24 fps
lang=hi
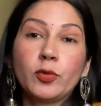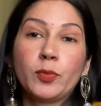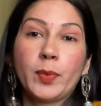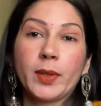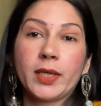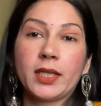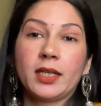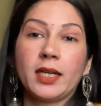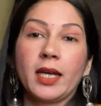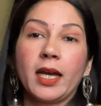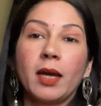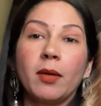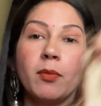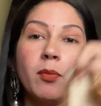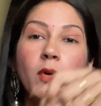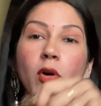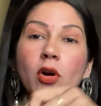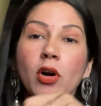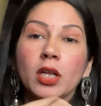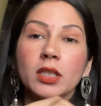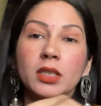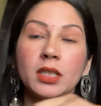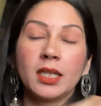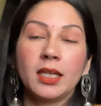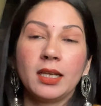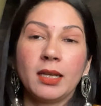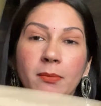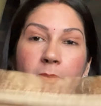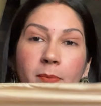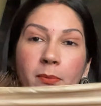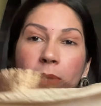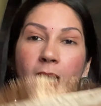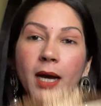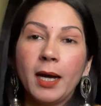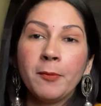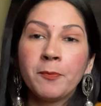दुपट्टा है बहुत ही
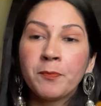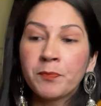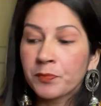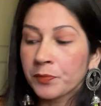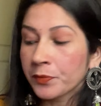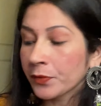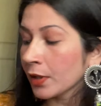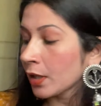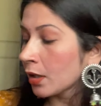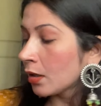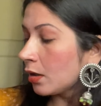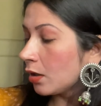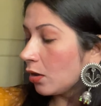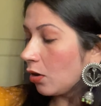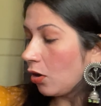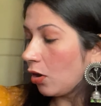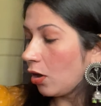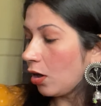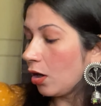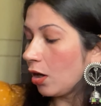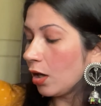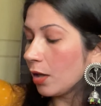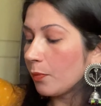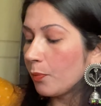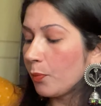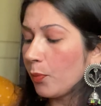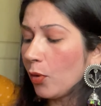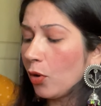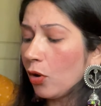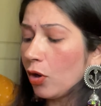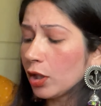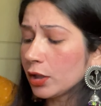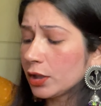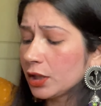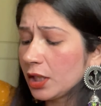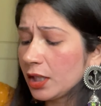लंबा और
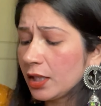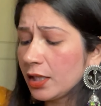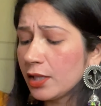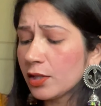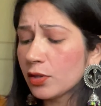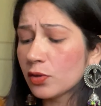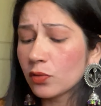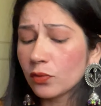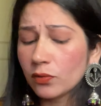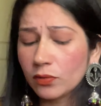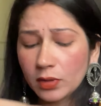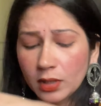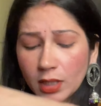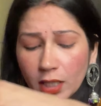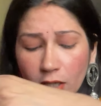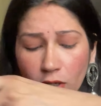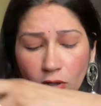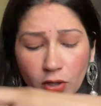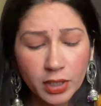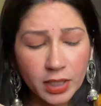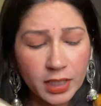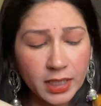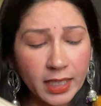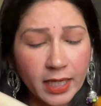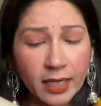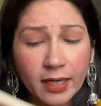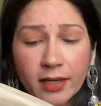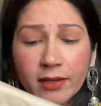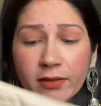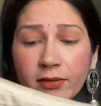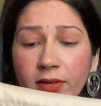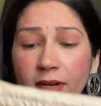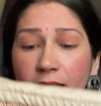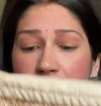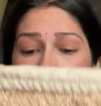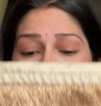बहुत ही सुंदर और ये
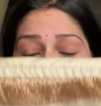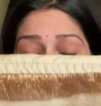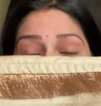कंट्रास्ट